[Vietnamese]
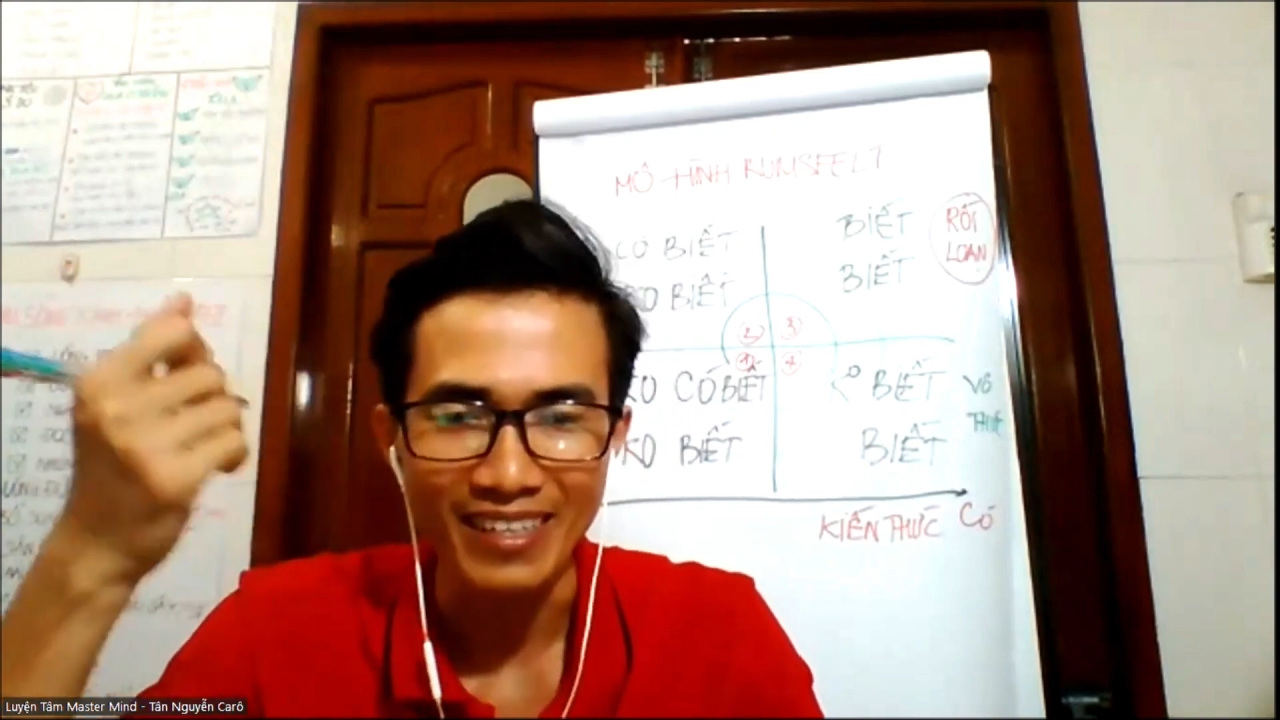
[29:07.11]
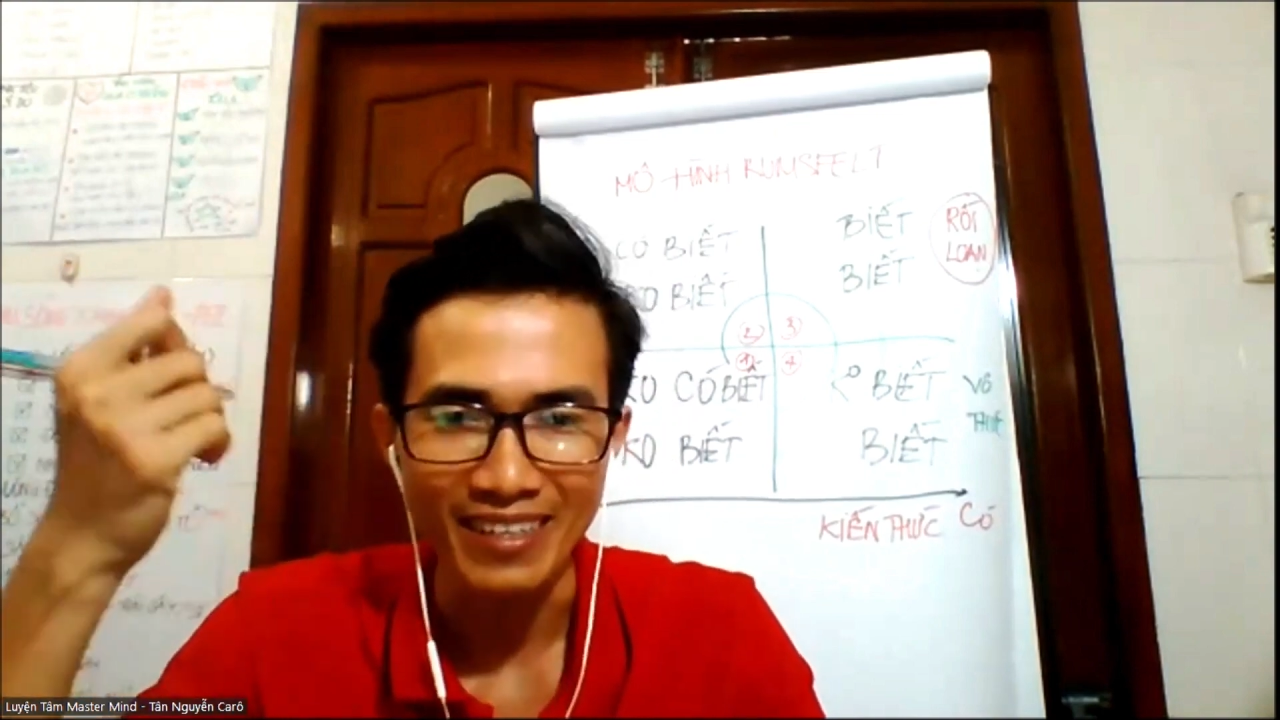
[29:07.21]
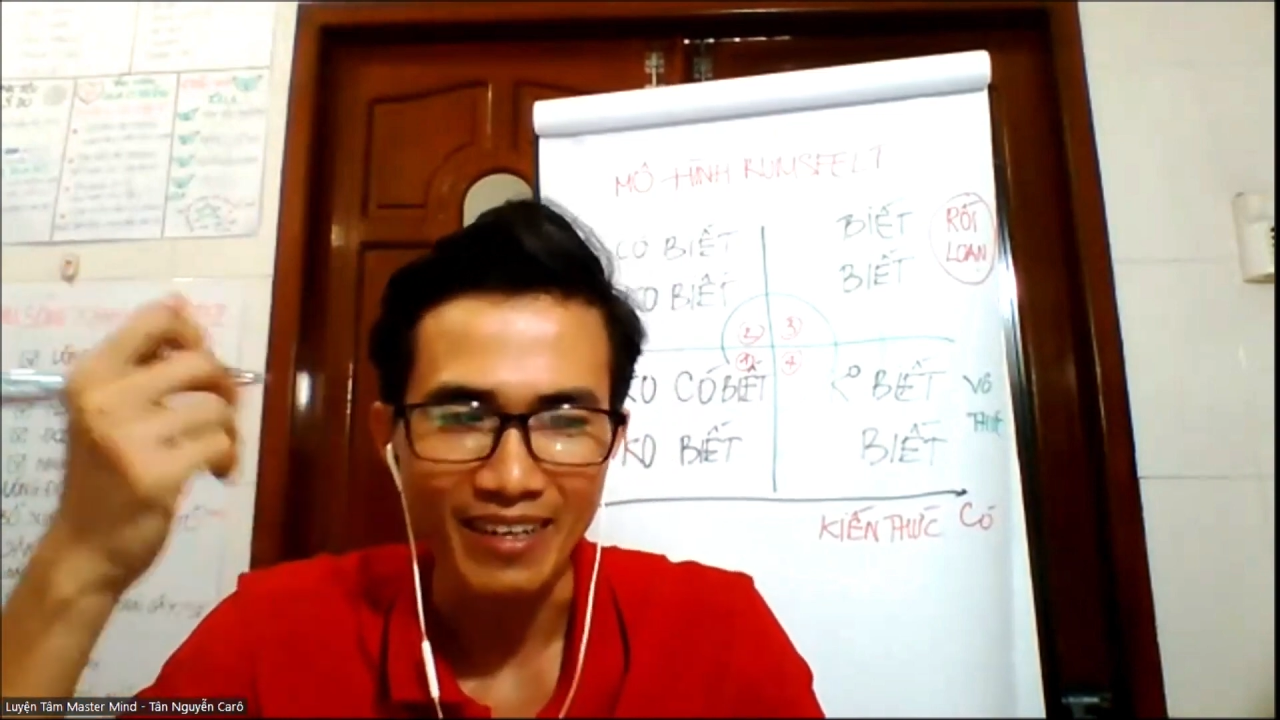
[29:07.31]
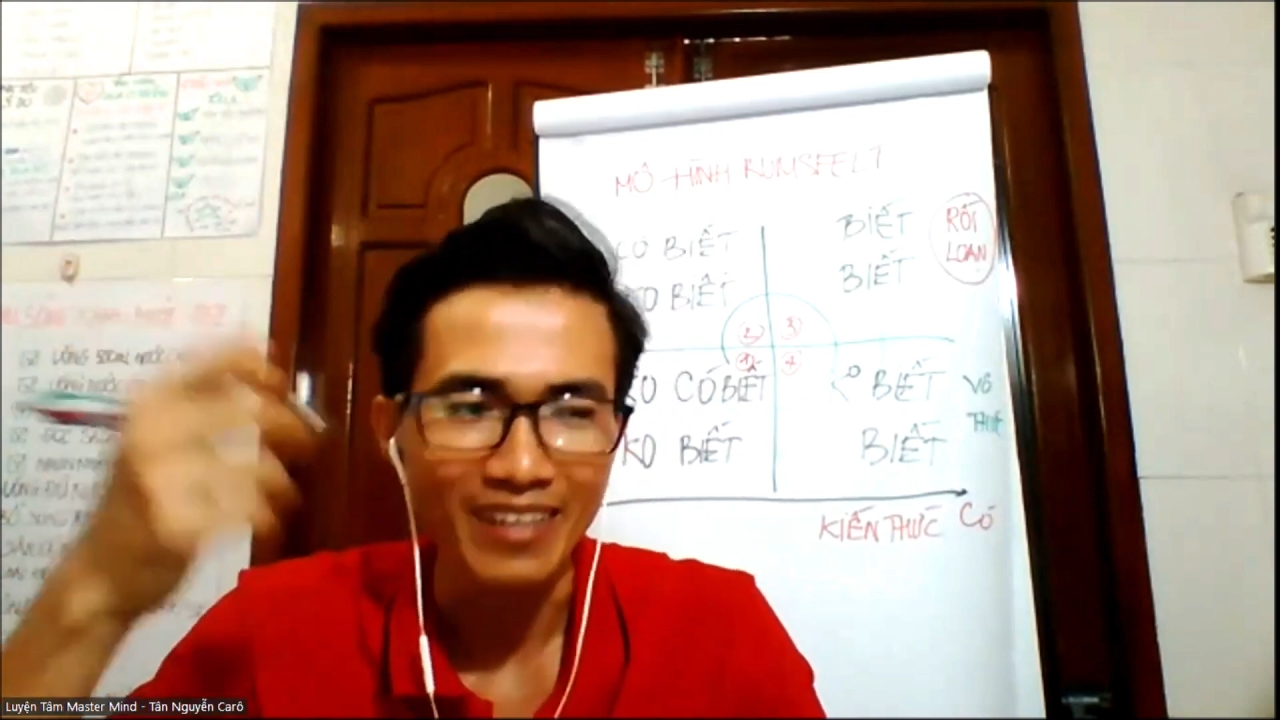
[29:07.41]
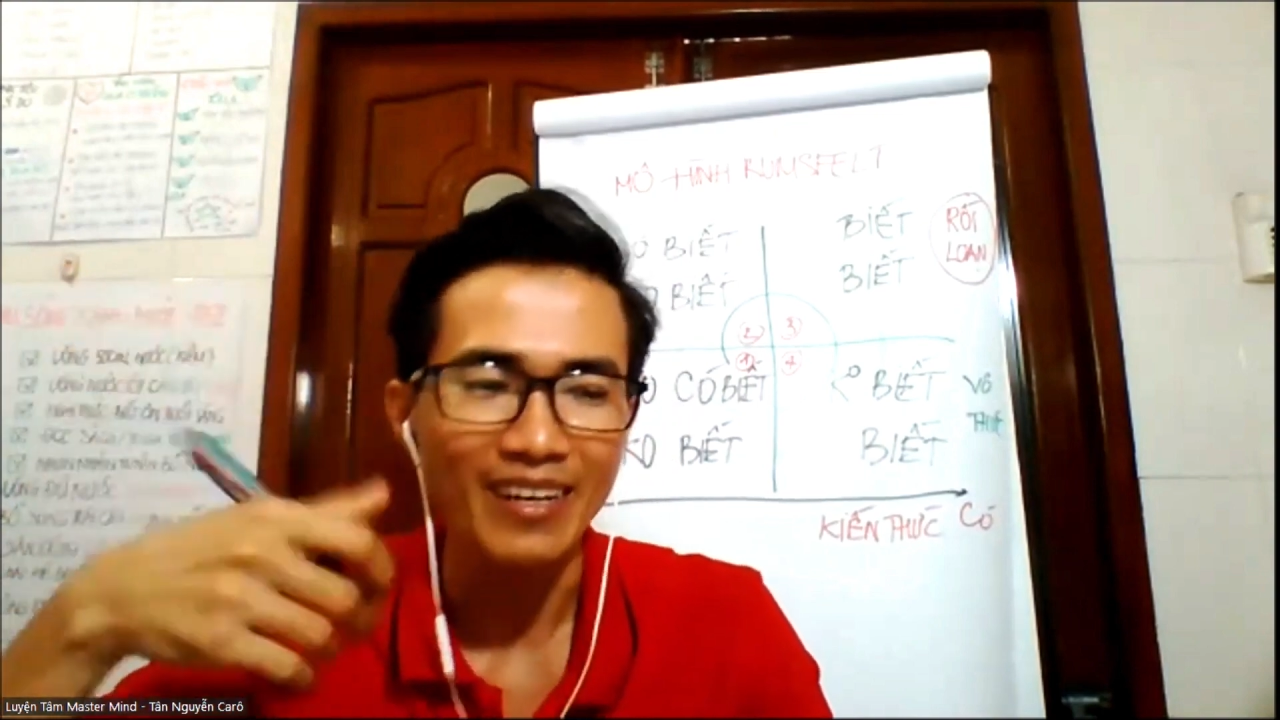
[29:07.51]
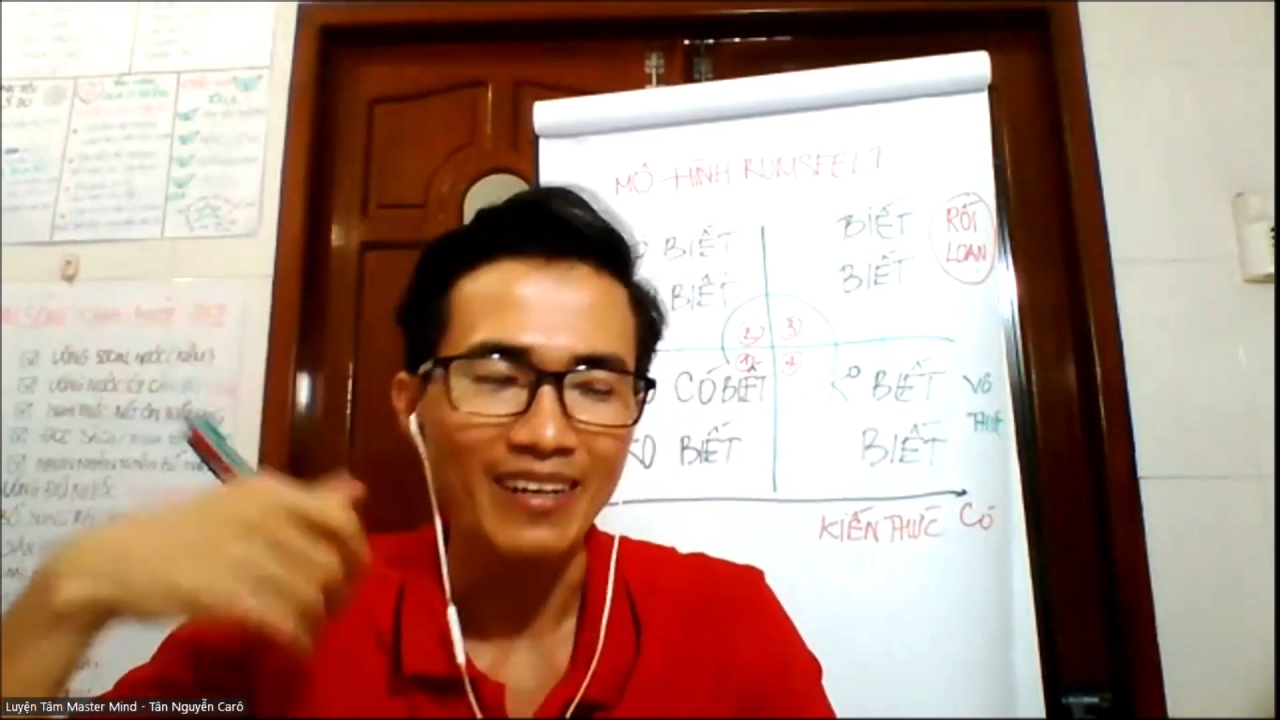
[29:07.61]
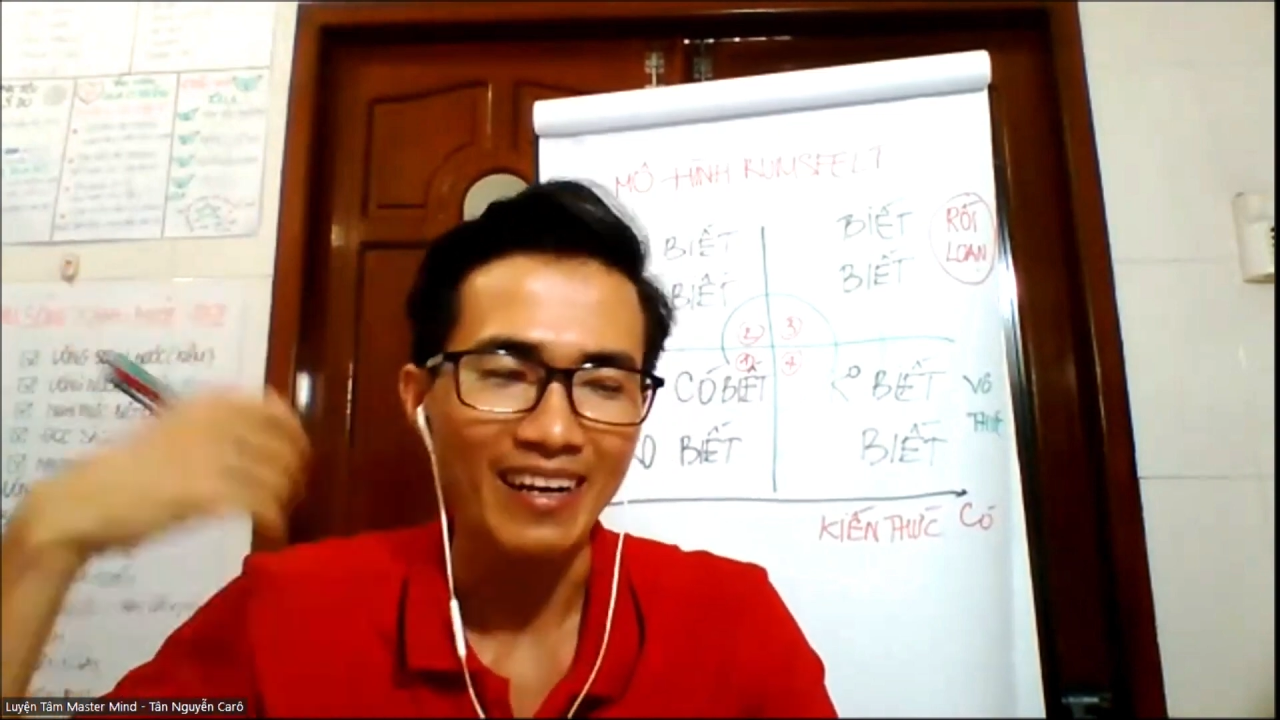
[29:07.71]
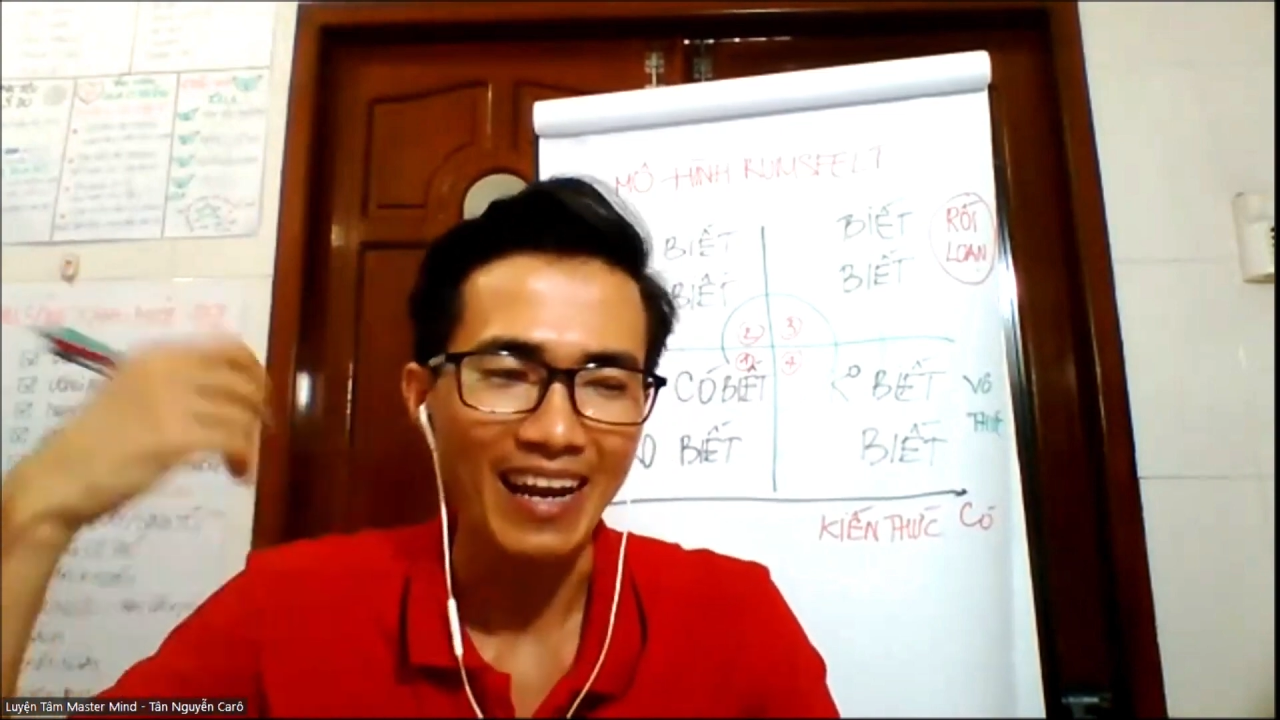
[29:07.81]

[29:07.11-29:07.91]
nên